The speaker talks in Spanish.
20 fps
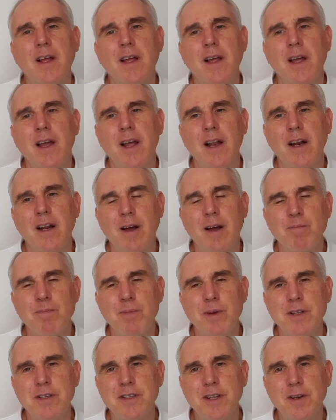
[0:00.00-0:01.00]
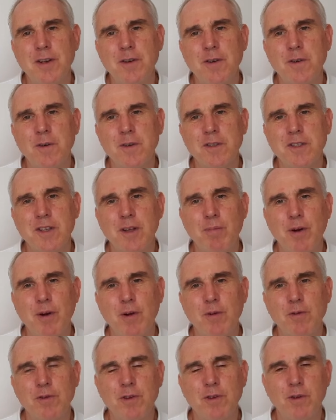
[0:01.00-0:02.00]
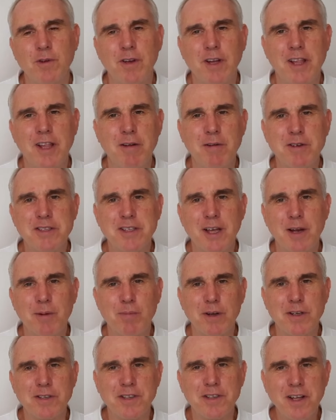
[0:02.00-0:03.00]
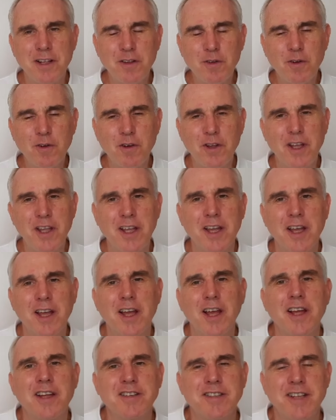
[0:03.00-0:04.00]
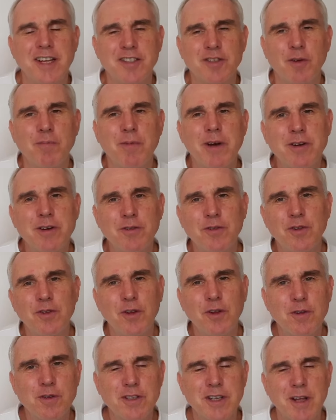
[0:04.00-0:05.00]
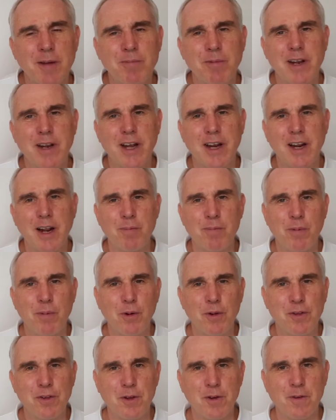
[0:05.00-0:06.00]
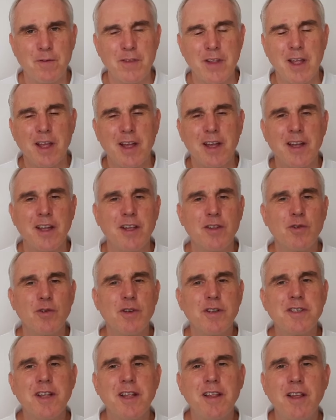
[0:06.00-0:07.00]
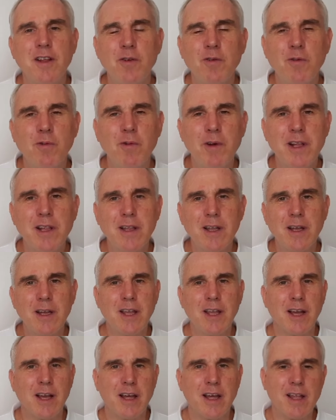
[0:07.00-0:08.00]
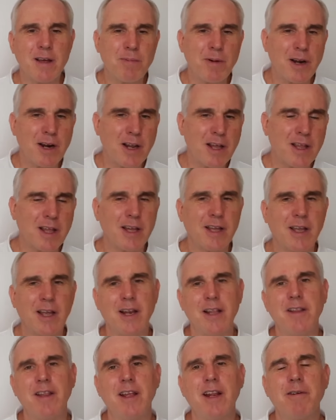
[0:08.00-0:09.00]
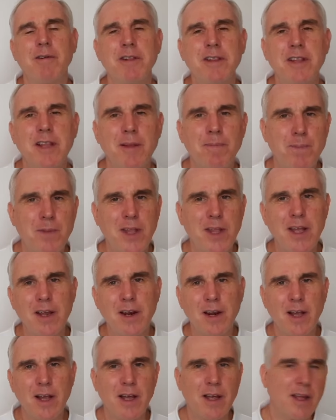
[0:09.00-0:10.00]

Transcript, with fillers: el campesino se preguntó qué debe estar pasando y se asomaron todos a mirar al pozo. Y entonces se dieron cuenta que a cada palada que le tiraban de tierra,